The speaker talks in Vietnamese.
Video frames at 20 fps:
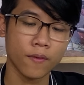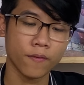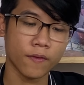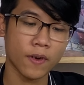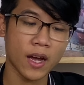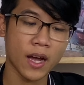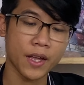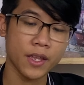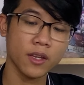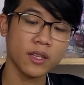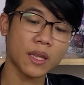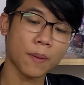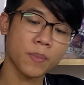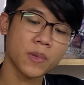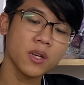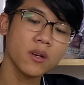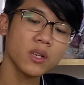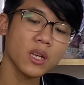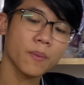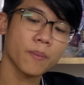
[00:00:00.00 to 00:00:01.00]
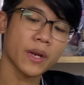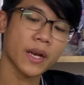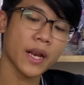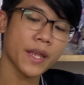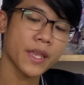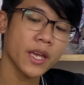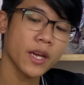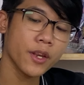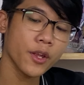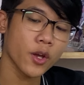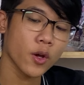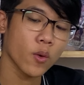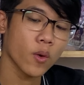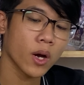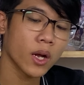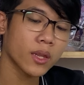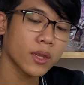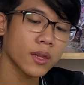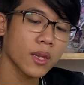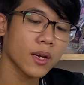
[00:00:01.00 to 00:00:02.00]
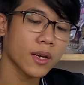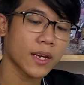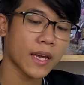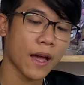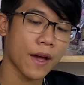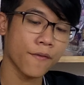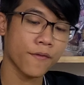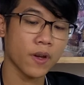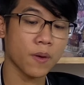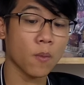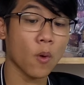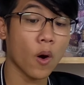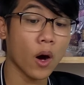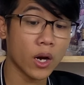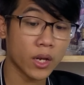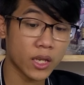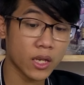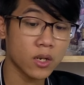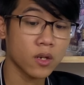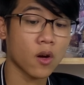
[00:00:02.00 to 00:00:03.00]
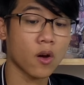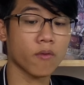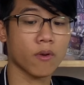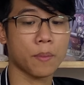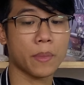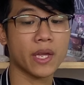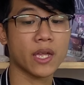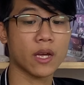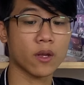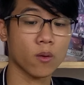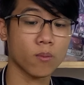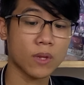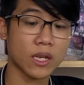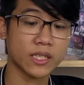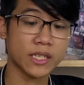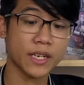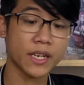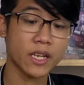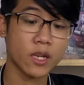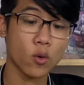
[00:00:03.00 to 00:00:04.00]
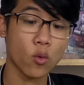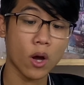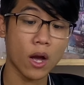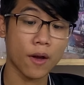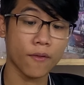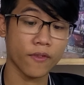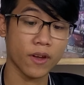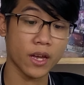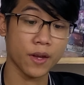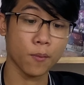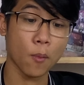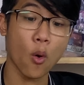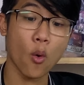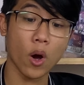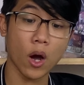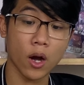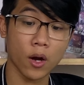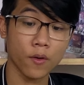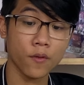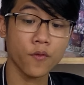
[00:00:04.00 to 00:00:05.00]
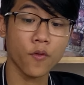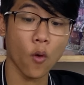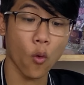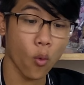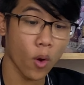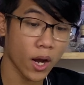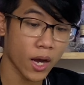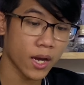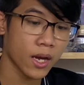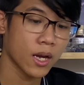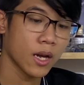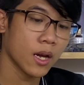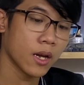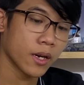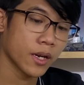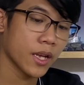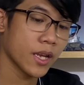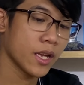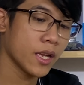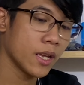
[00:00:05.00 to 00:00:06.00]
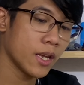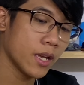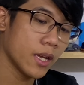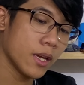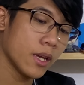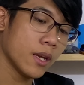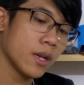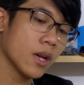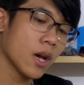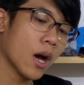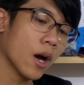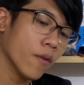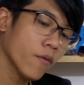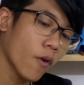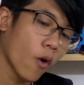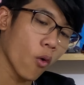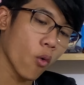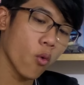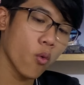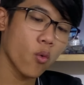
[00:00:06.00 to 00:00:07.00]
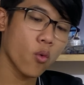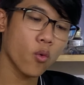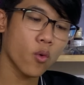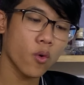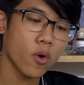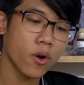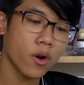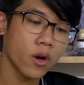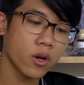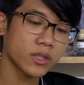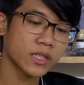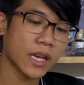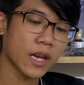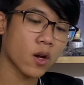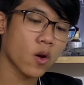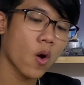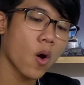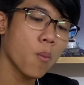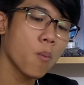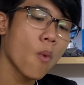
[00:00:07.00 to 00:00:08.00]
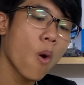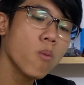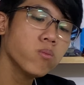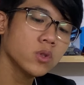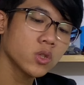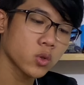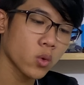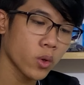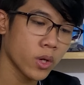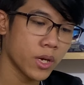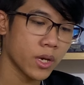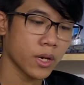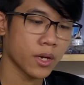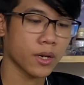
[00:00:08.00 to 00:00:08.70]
Và như tập trước thì mình đã giới thiệu hết tất cả về bộ ẩn chính rồi, và bây giờ chúng ta sẽ đi qua về bộ ẩn phụ ha. Thì ẩn phụ nó sẽ có 4 xuôi.